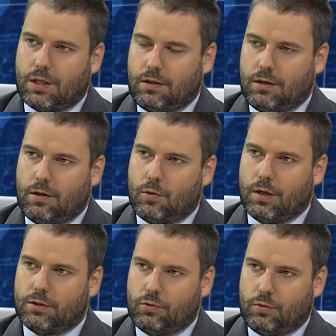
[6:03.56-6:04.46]
ostatnich kilku
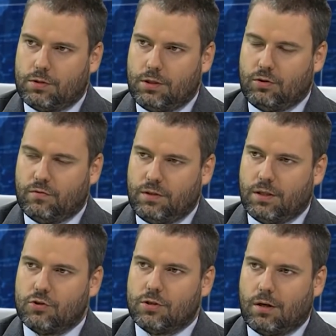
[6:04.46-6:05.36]
lat Turcji, to
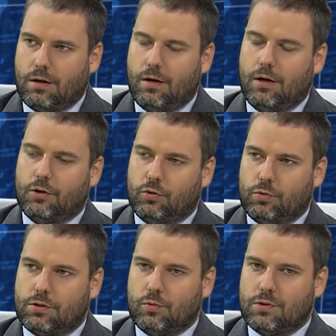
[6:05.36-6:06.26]
widać, że
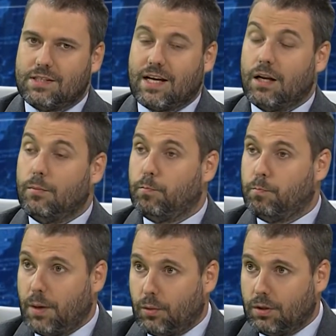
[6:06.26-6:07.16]
Turcy uzyskali
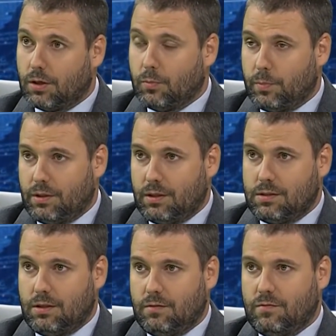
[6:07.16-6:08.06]
pełne
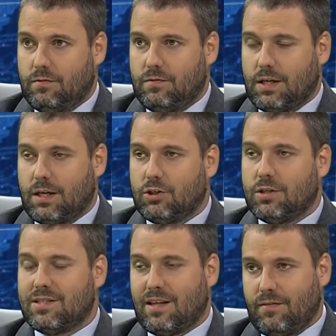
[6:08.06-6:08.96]
kompetencje w
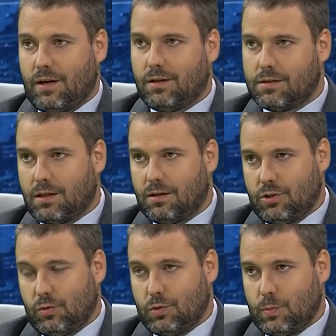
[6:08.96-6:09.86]
zakresie stawiania
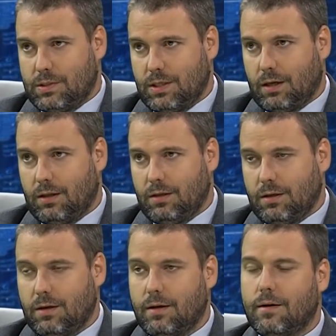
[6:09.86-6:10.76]
zadań siłom
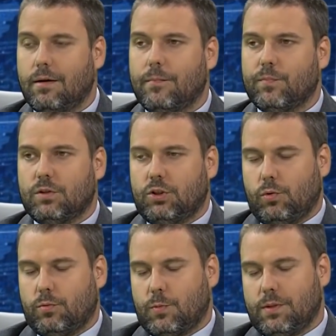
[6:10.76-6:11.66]
specjalnych,
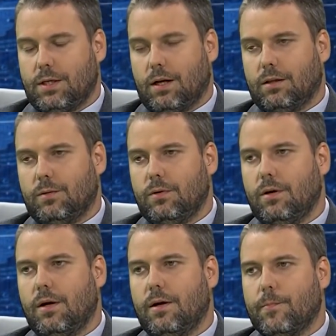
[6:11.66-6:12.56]
siłom specjalnym,
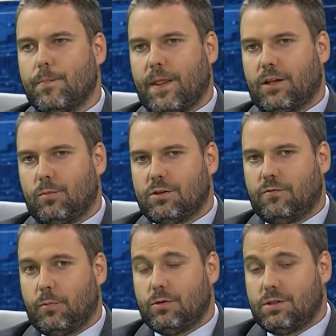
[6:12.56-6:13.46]

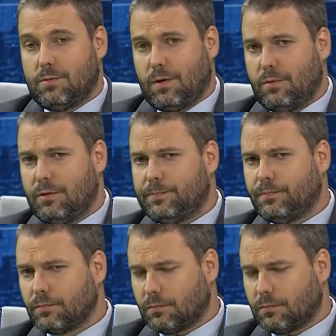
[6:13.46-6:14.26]
Natomiast w Polsce mamy